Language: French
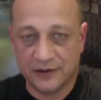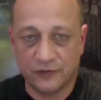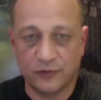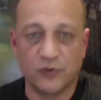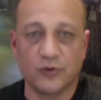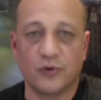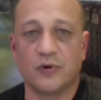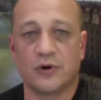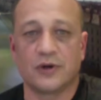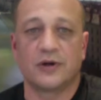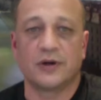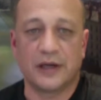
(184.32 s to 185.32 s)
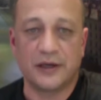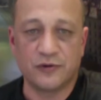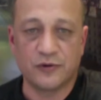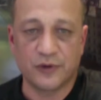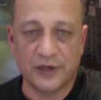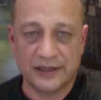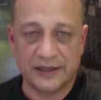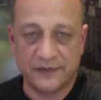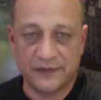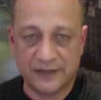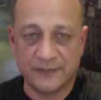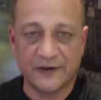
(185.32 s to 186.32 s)
bureau et du collectif
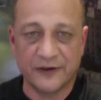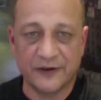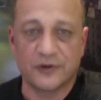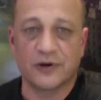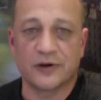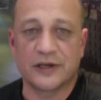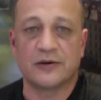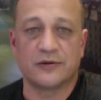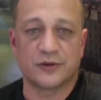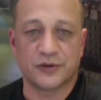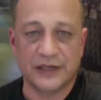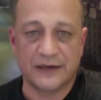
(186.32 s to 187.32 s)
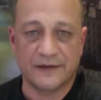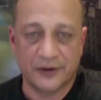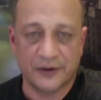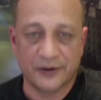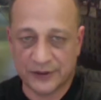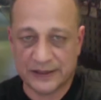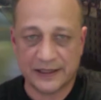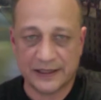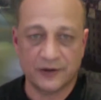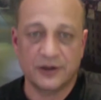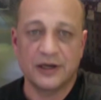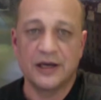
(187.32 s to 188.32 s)
Team 22 dans lequel je travaille en tant que designer.